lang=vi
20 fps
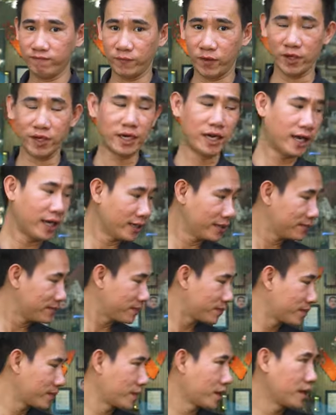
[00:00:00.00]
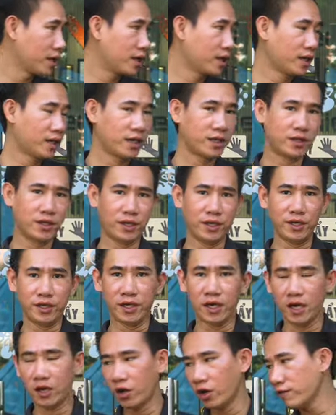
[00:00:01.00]
mọi người ha thì
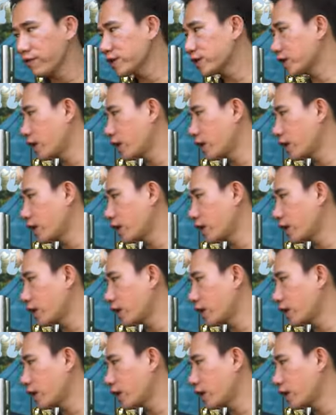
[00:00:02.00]
à, đối với